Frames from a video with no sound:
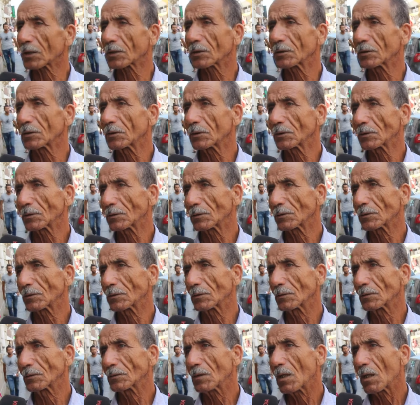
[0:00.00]
سنين
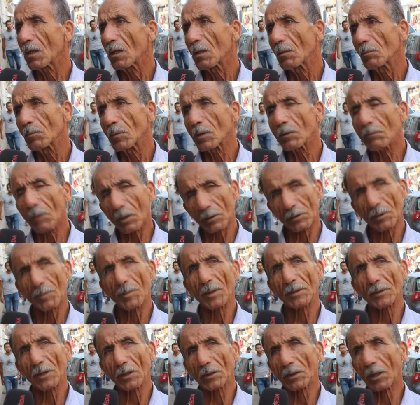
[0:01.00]
من وقتها
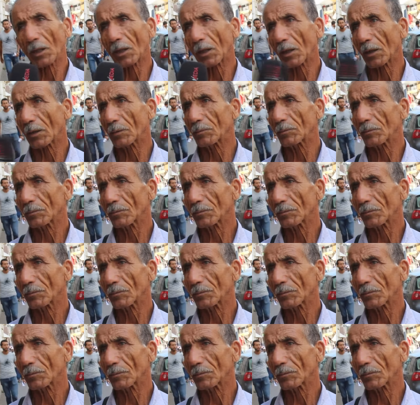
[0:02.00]
بطلت الخدمة